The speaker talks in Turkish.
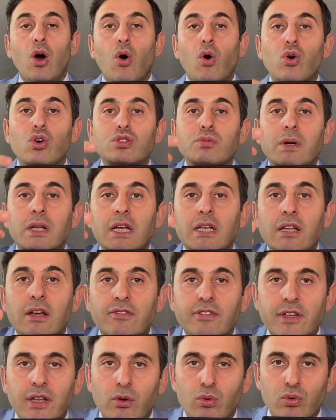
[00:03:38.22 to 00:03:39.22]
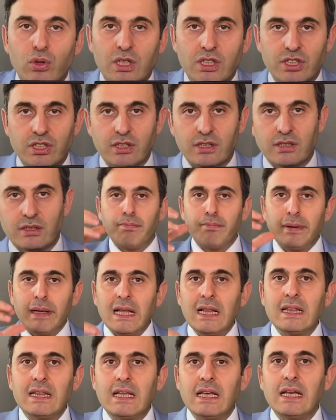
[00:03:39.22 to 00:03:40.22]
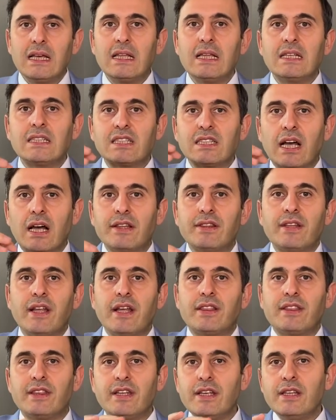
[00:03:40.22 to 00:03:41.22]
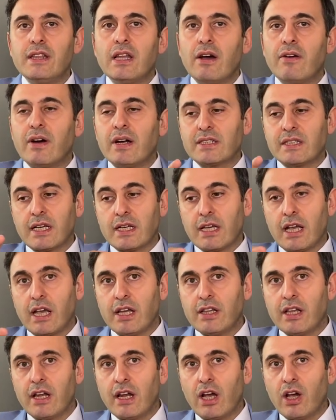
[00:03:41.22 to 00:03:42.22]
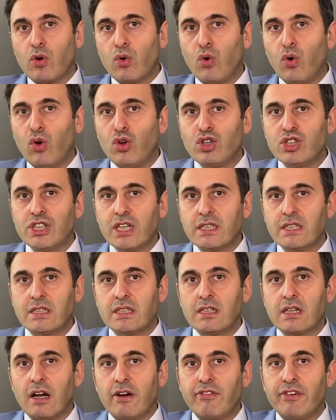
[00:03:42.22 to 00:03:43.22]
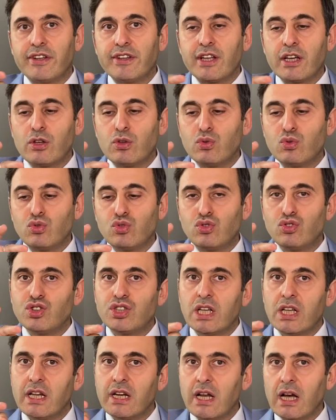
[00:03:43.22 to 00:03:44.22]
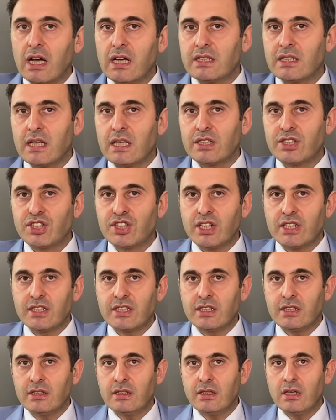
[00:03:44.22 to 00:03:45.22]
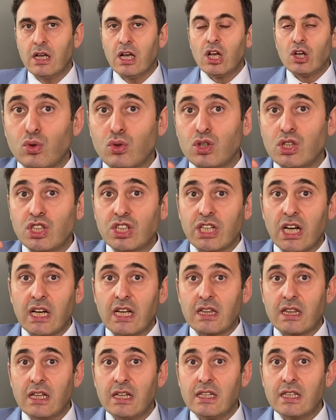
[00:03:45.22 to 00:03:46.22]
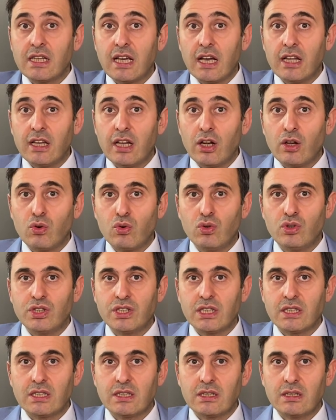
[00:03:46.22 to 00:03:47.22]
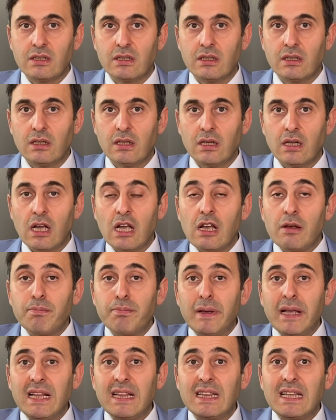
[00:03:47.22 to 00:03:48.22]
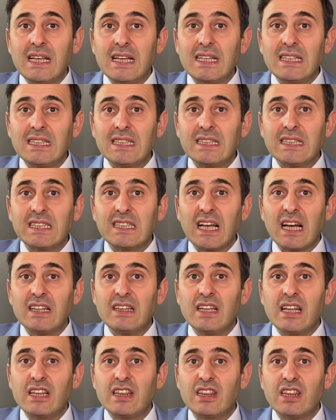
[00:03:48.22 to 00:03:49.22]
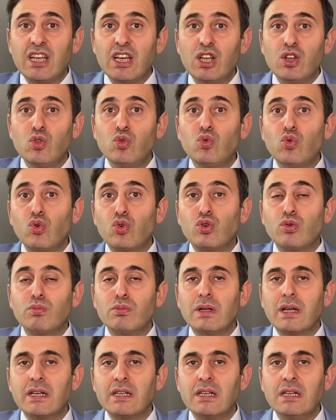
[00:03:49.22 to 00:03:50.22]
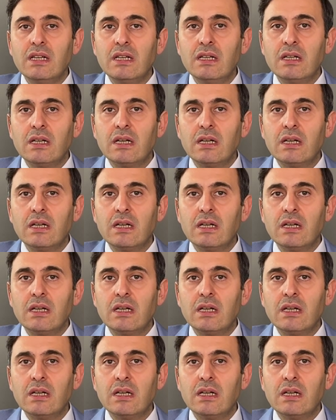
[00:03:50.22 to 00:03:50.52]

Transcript: O zaman hedefine ulaşırsın. Bildiğini zannettiğin ne varsa kenara koyacaksın. Kafandaki düşünceleri azaltacaksın. Soru işaretlerini kenara koyacaksın bildiğin zannettiğin yorumları